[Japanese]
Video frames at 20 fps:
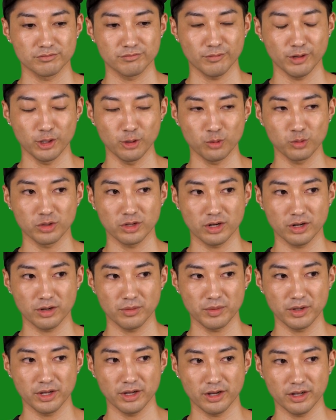まあ、いろんな
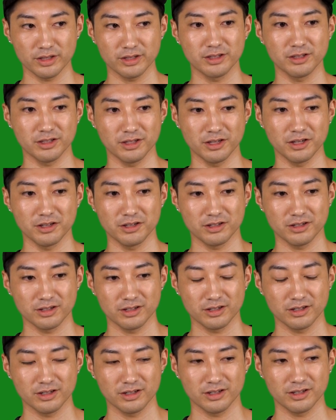ラーメン屋あって。
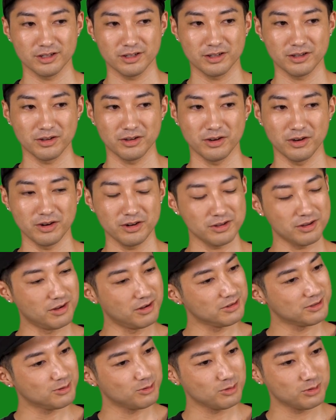あれ
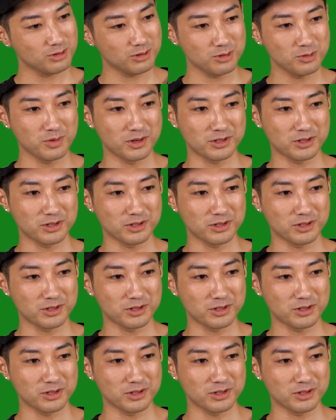あそんなう